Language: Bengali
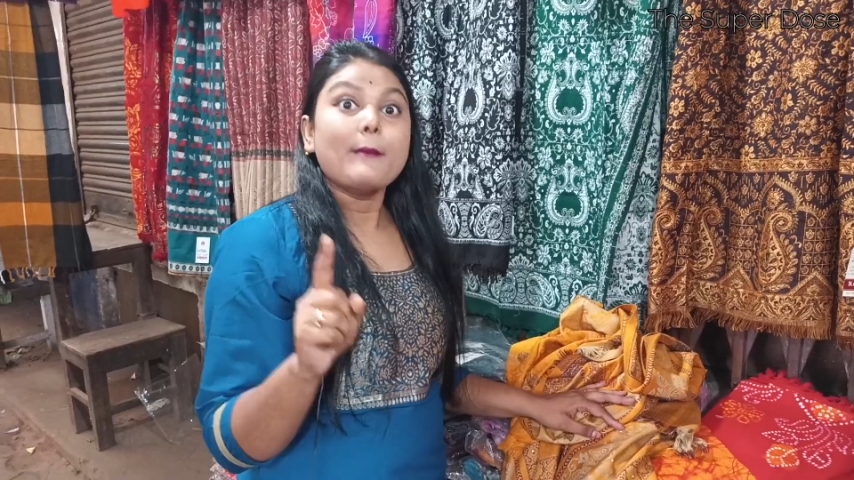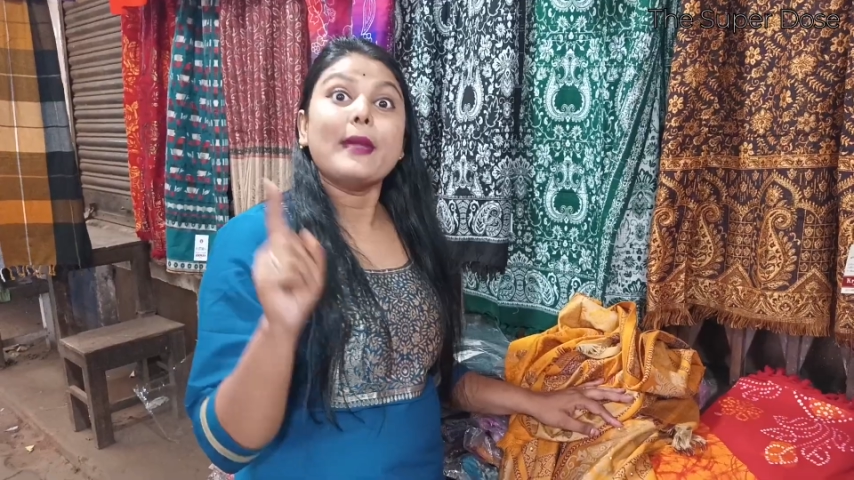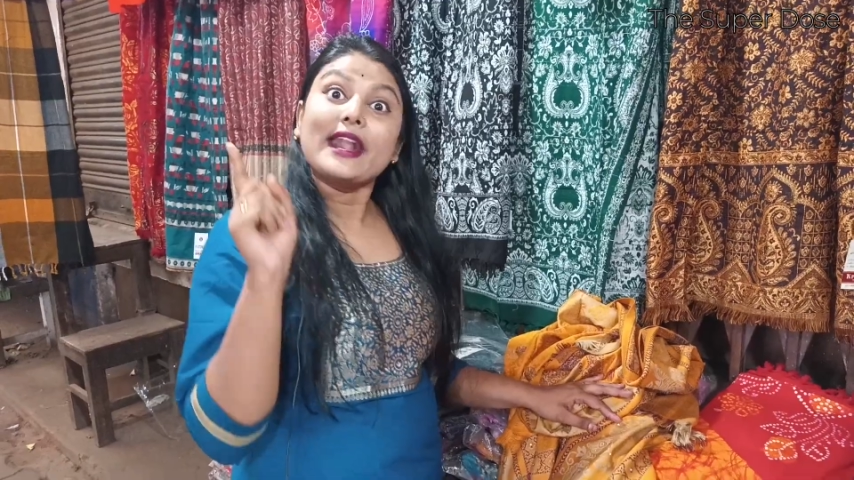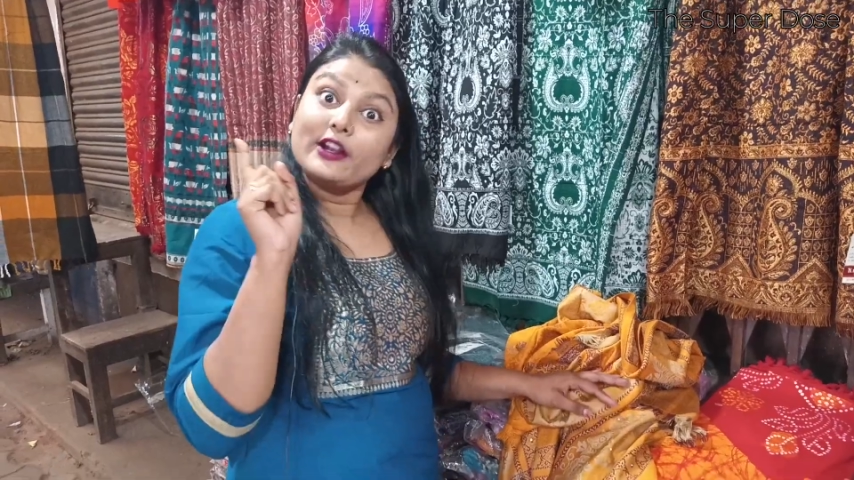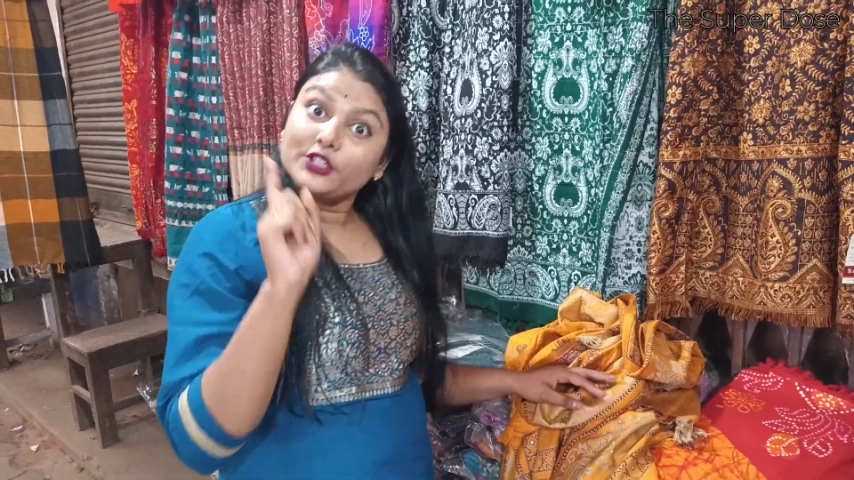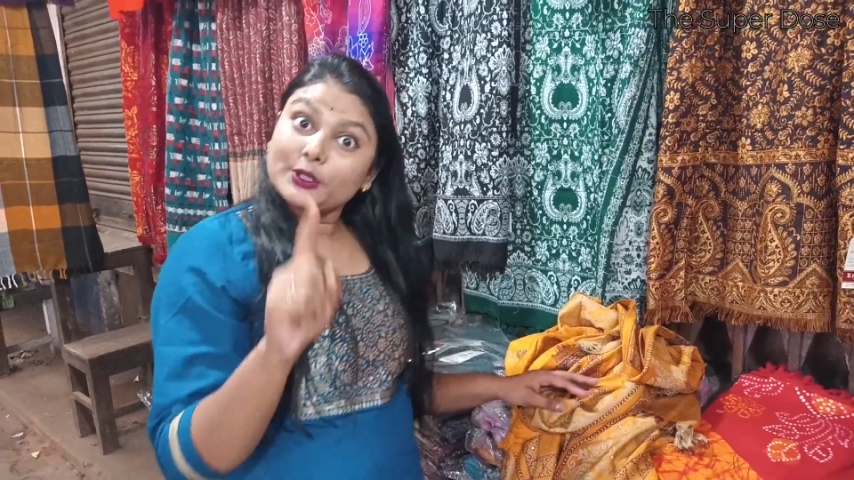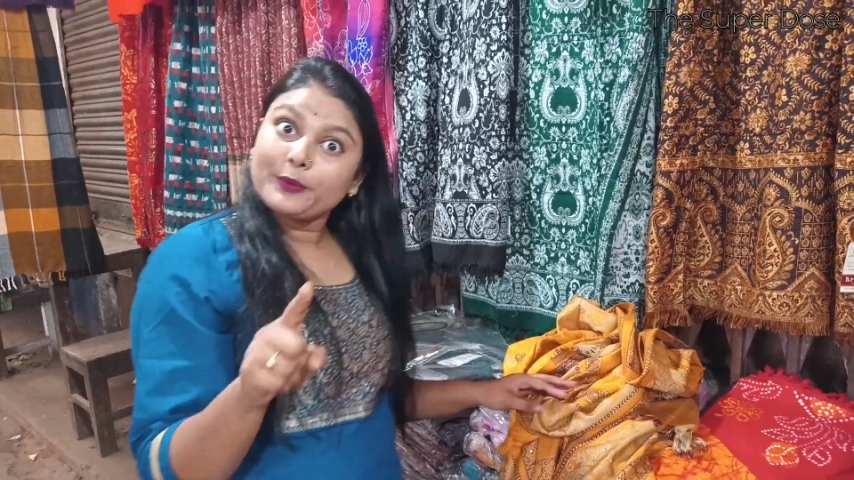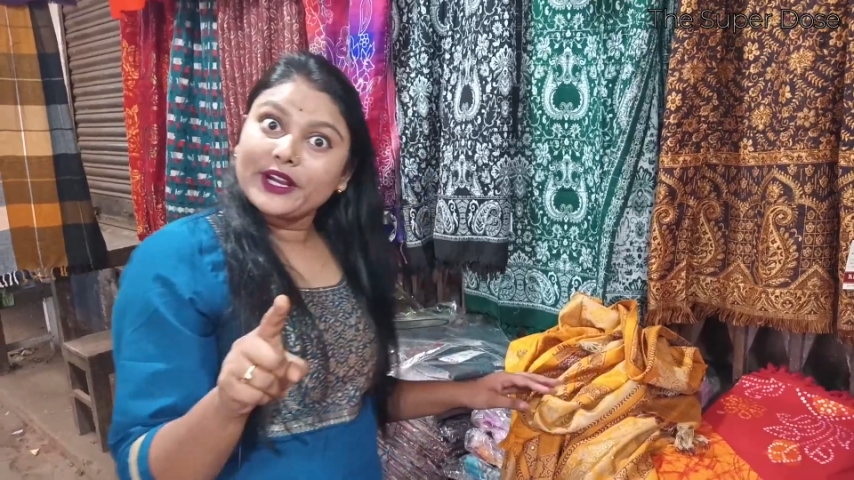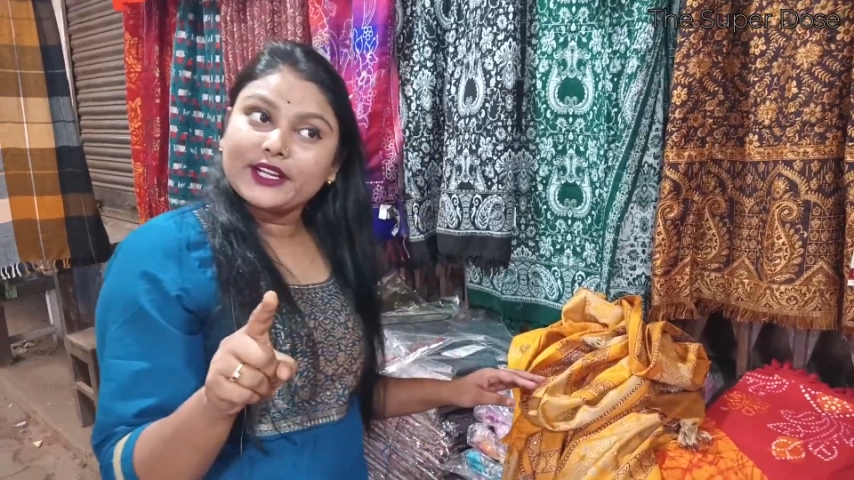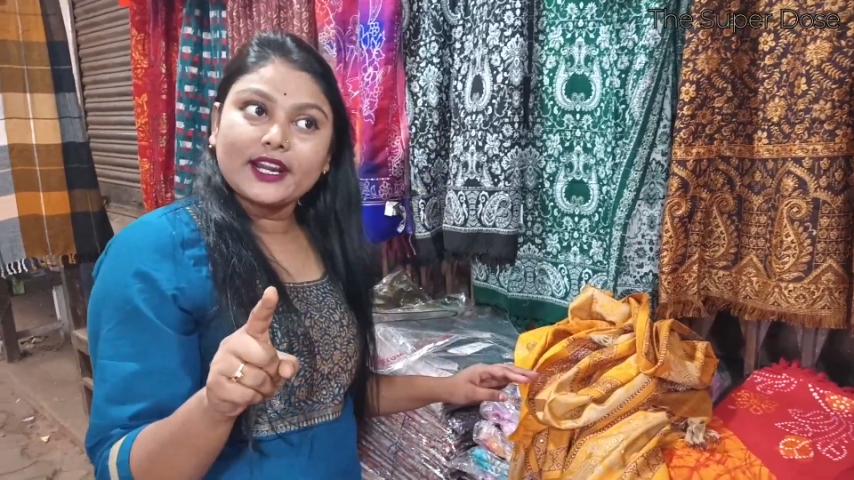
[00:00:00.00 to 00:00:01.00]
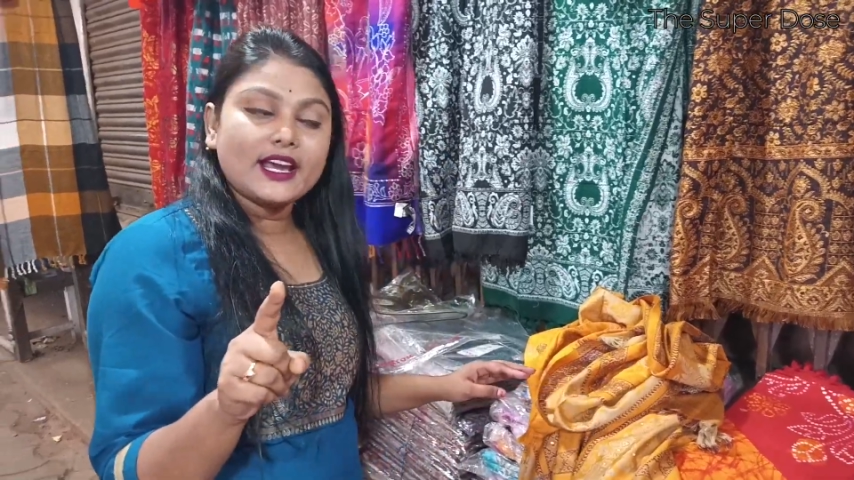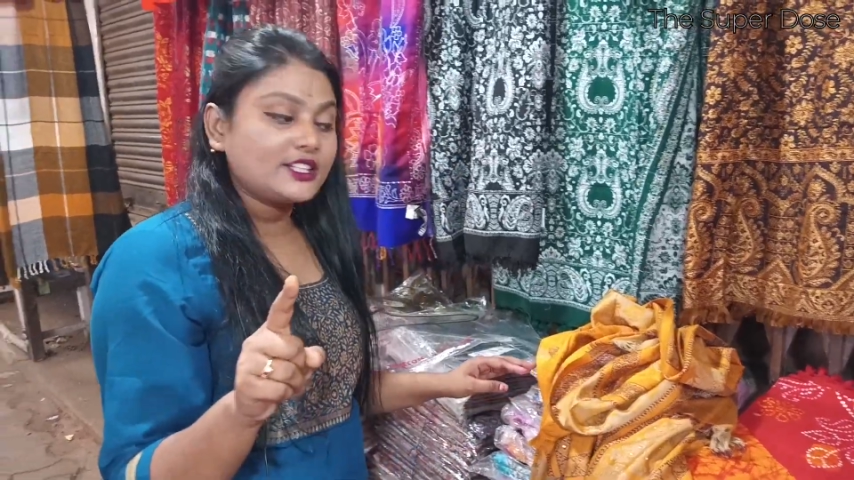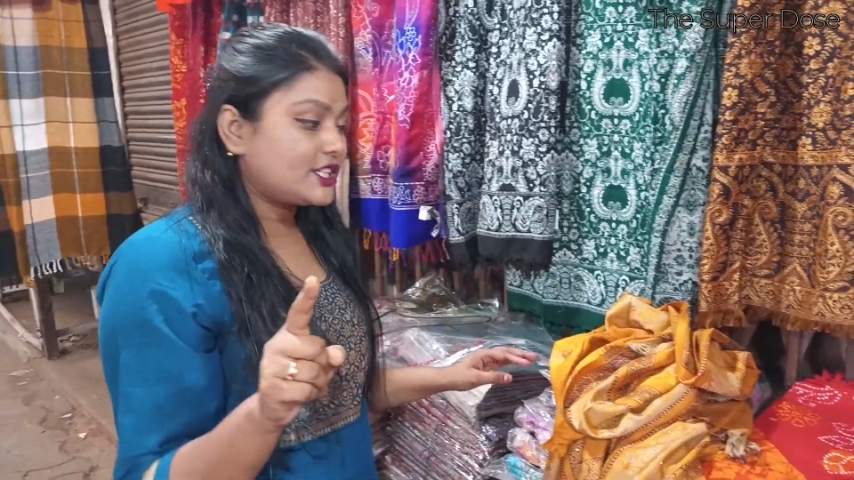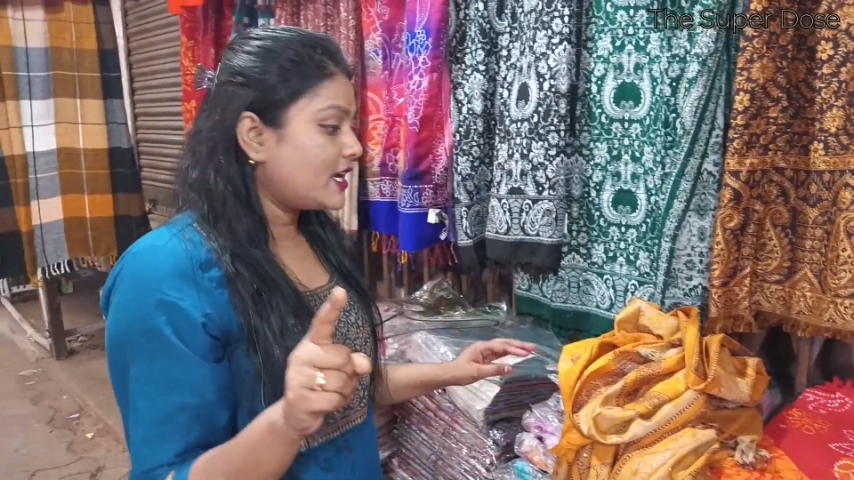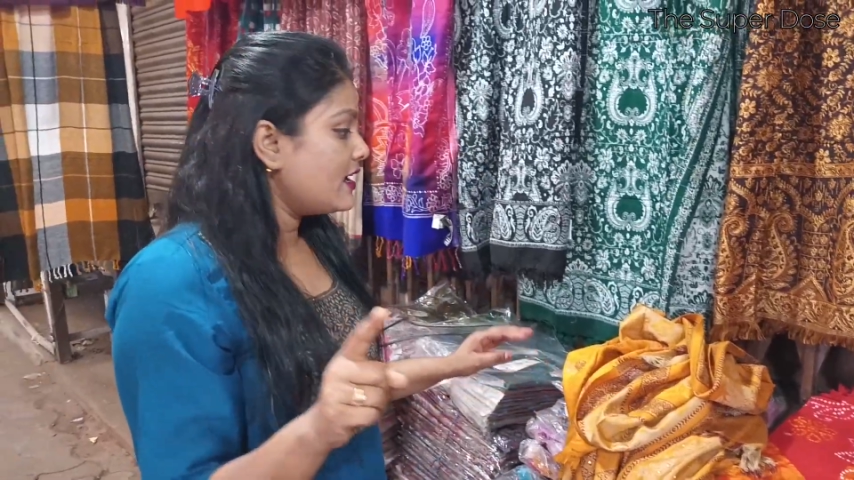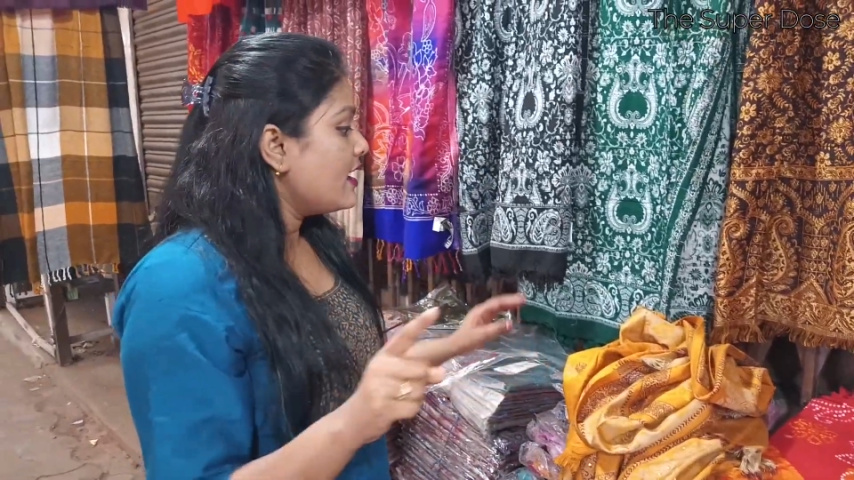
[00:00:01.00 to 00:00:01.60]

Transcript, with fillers: বেনারসি প্রিন্টের আছে